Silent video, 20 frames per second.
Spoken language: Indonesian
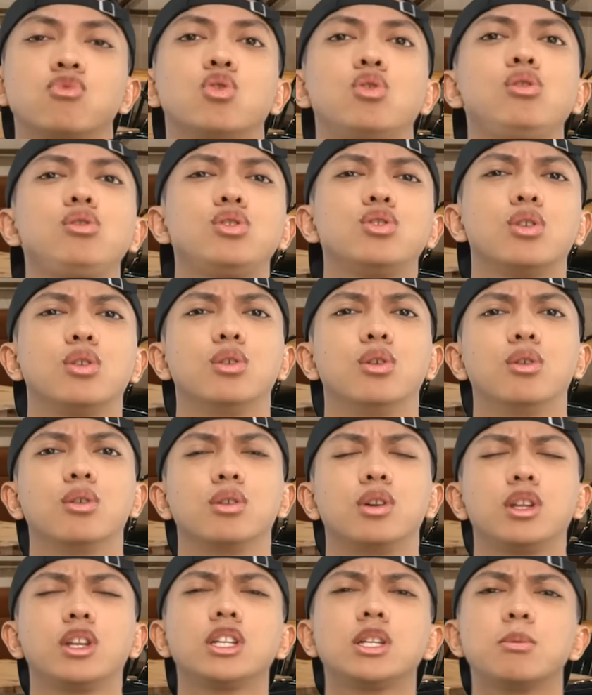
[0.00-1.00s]
cocok dong
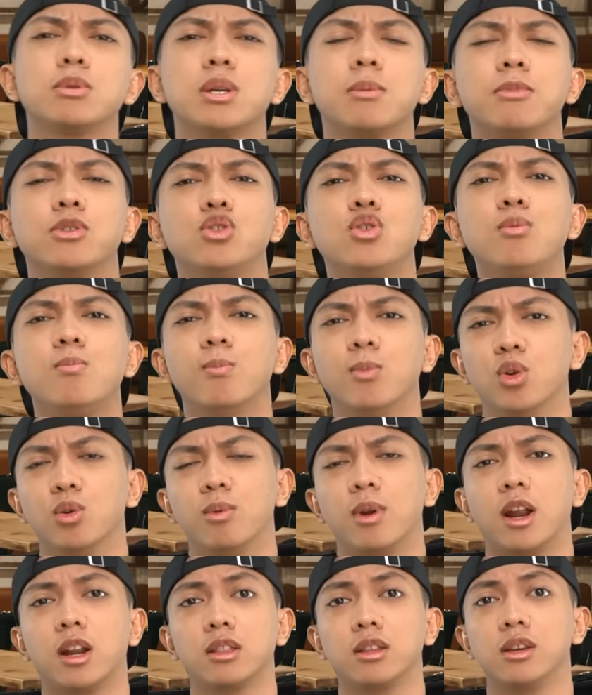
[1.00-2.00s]
kita sama-sama
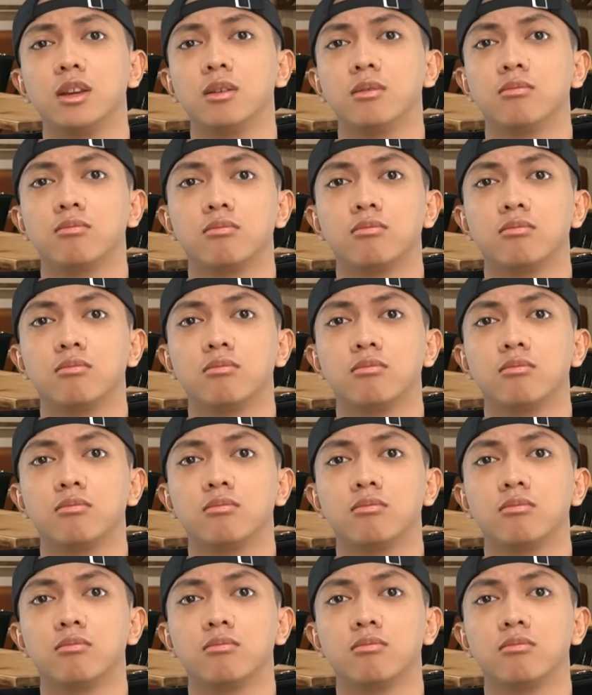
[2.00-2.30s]
jomblo berarti